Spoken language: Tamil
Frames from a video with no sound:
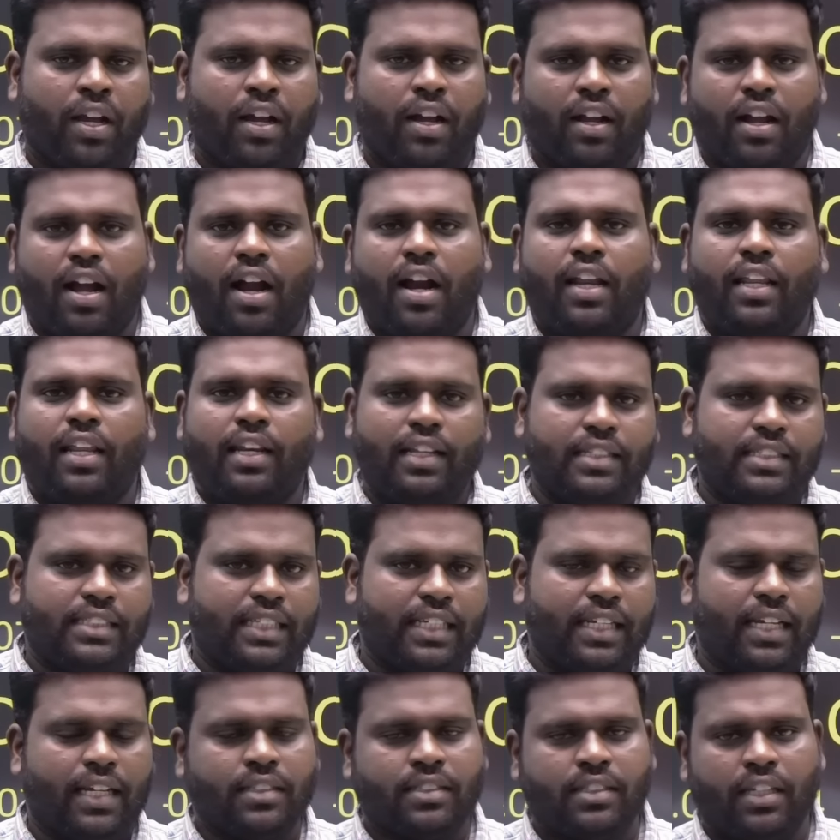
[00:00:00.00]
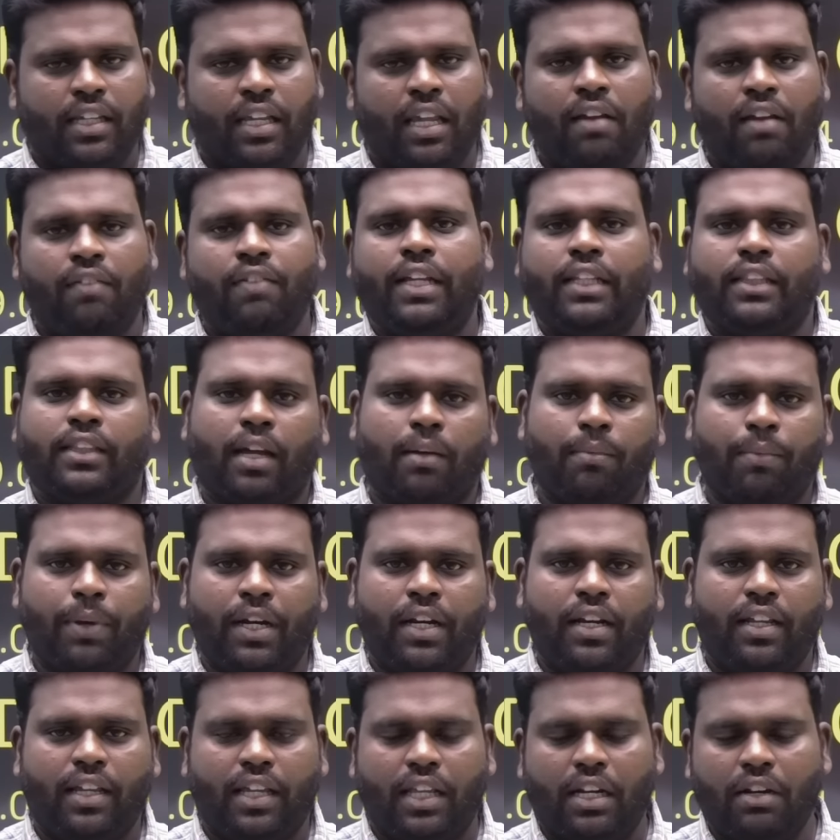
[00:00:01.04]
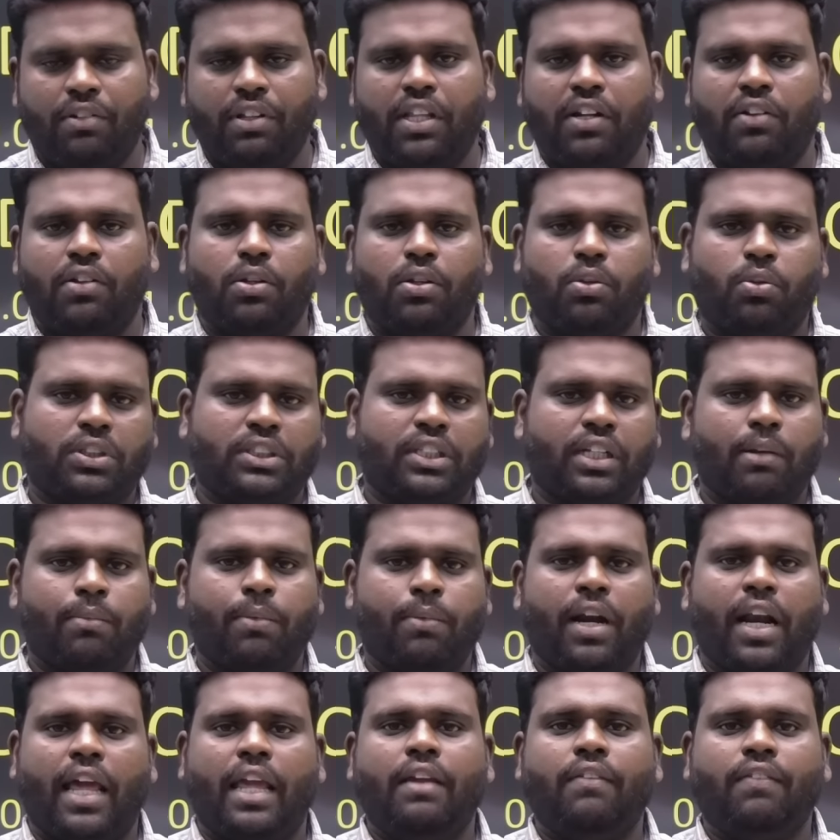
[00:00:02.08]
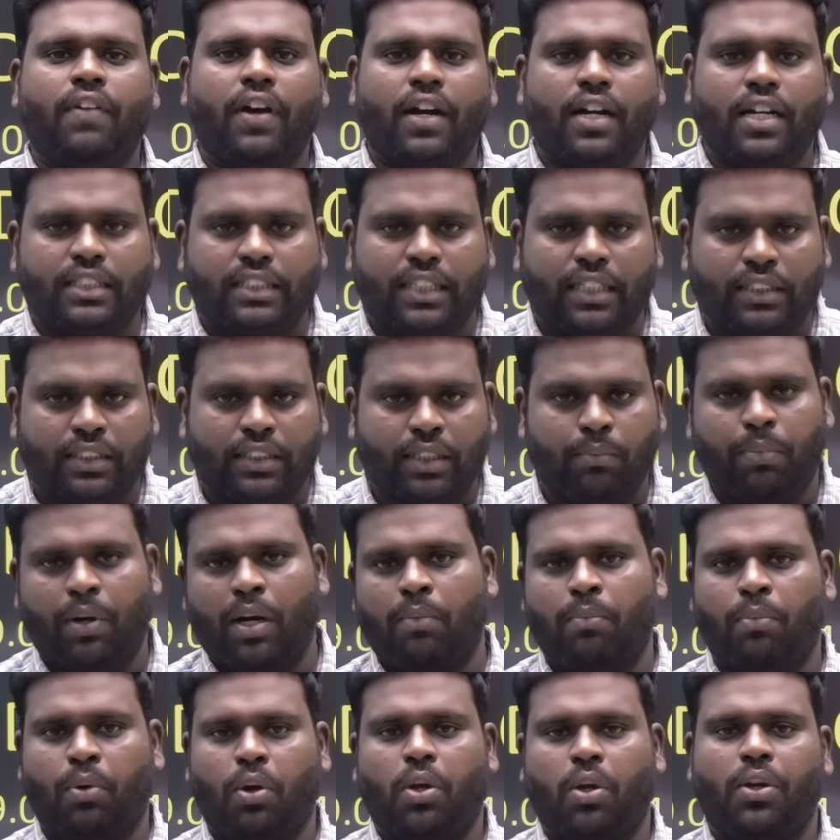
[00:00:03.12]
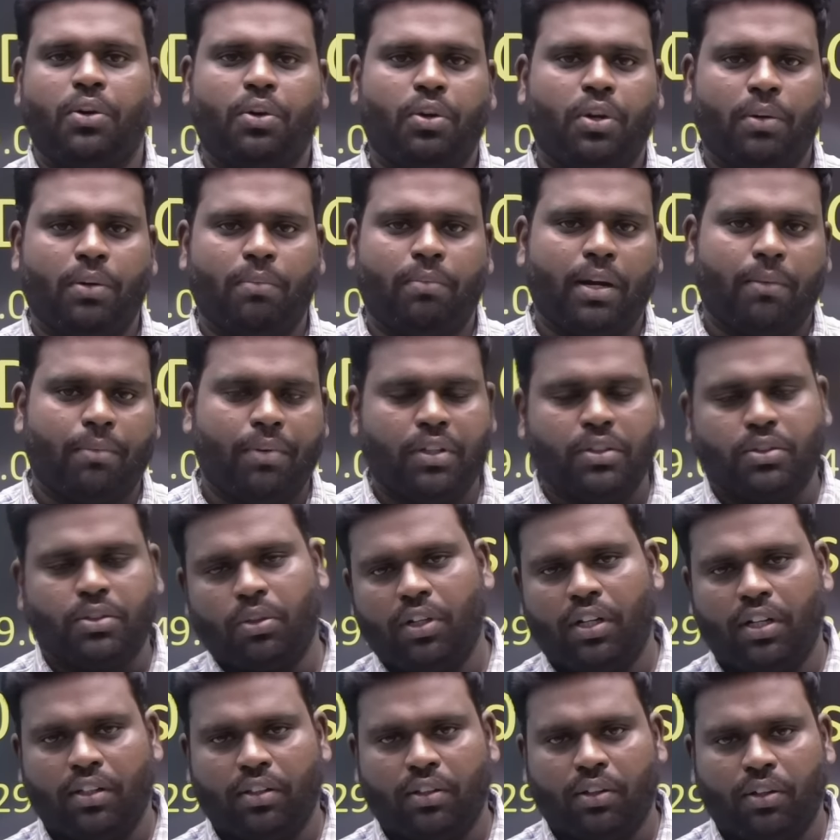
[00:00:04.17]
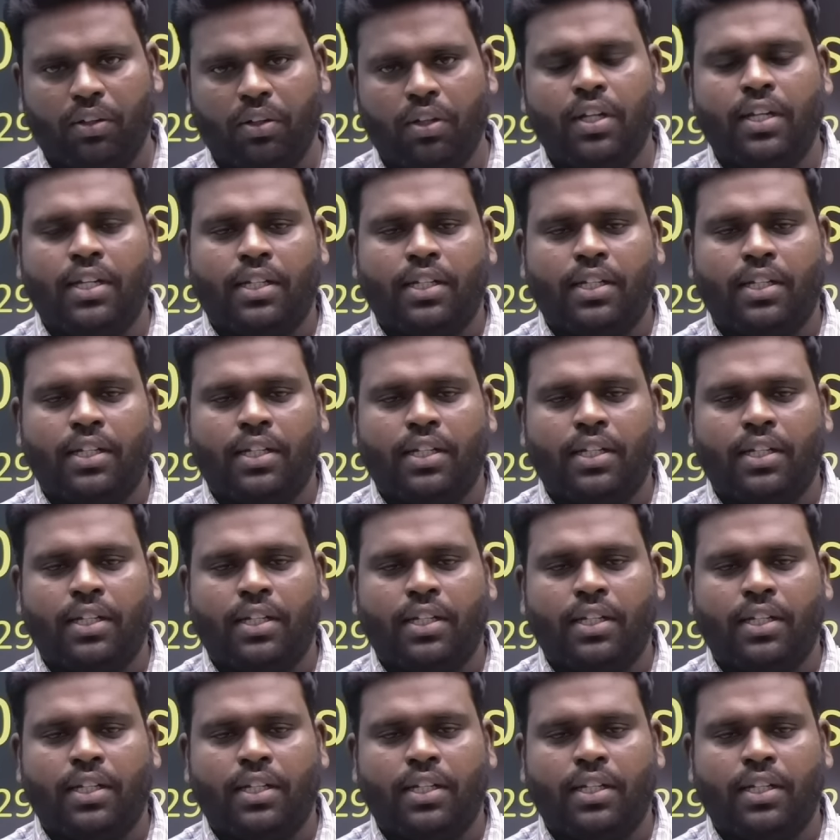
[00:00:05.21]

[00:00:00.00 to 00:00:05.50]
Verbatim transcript: காலையில் ஜிஎஸ் ஈவினிங் தமிழ் இருபது இருபது கொஷின் நம்ம லைவாக டிஸ்கஷன் பண்ண போகிறோம் யூடியூப்ல அப்படின்னு சொல்லியிருந்தோம்